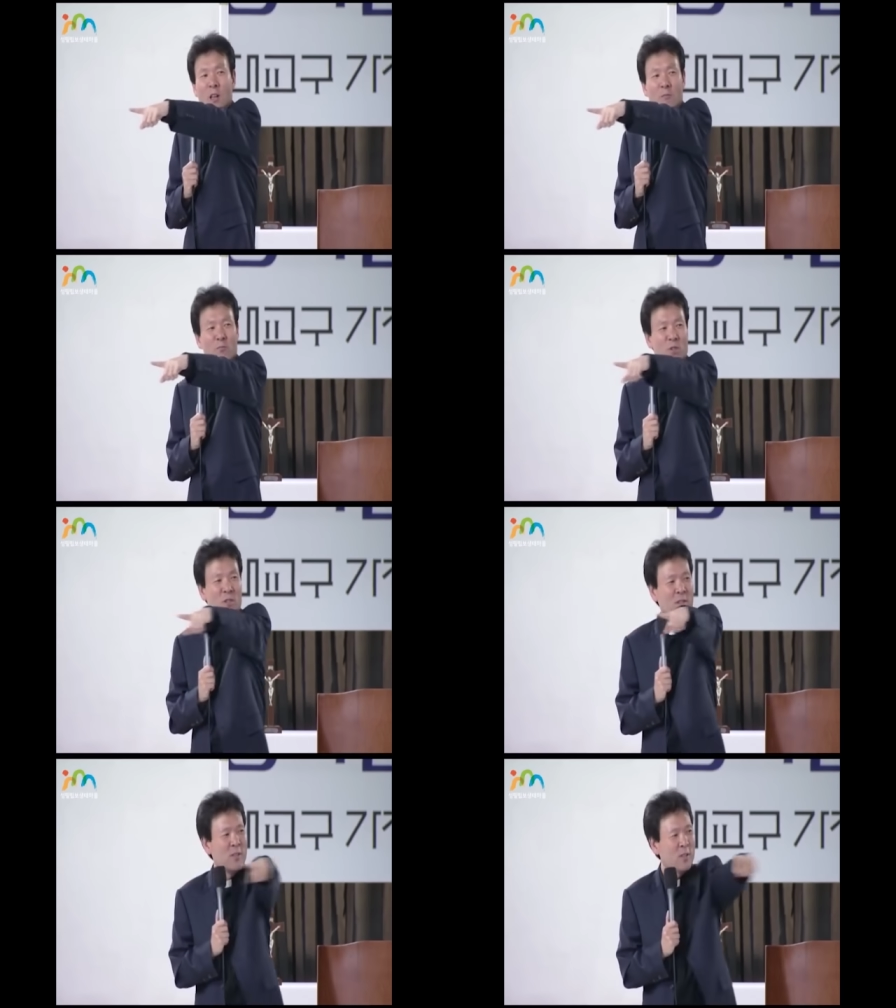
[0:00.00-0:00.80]

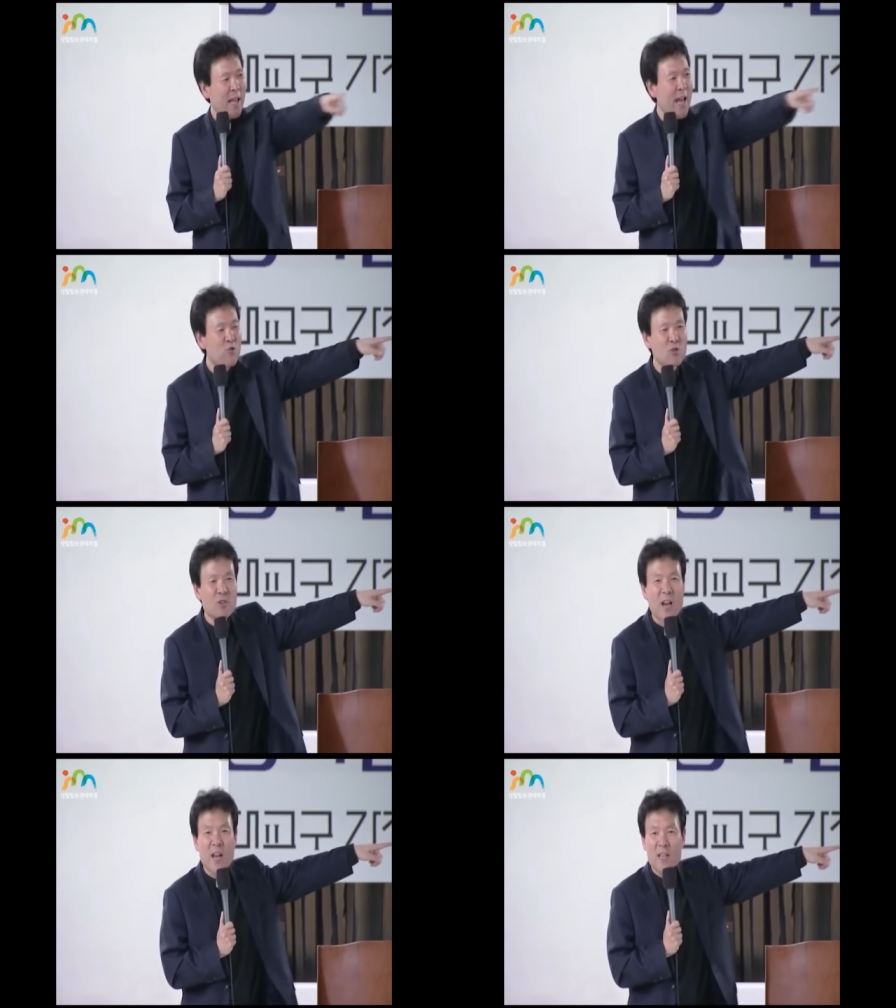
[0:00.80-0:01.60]
무슨 그
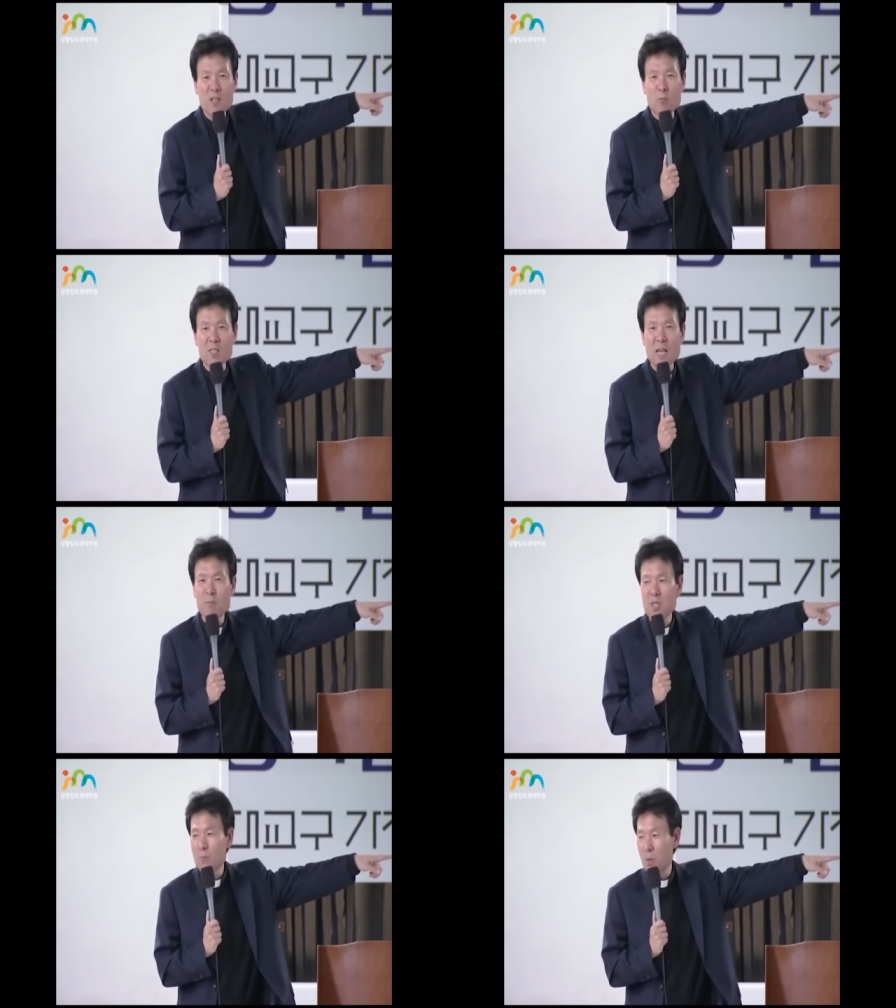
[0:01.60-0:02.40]
대출은행에서 뭐
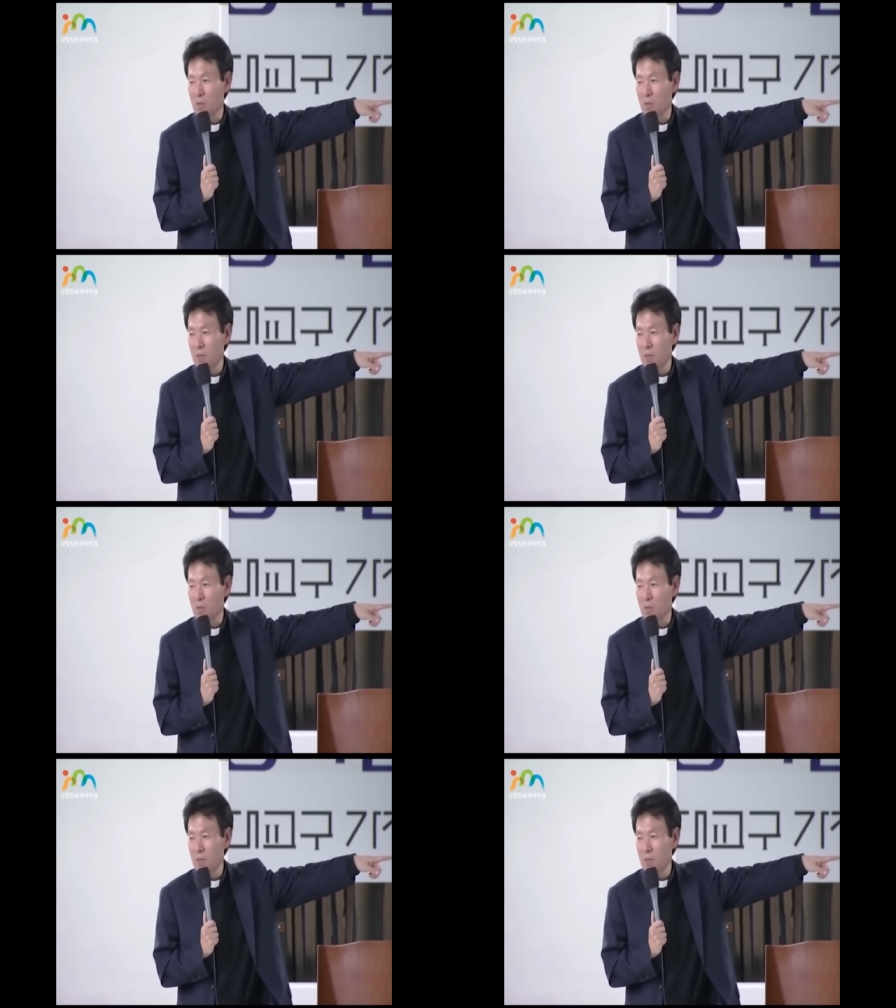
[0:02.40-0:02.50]
30%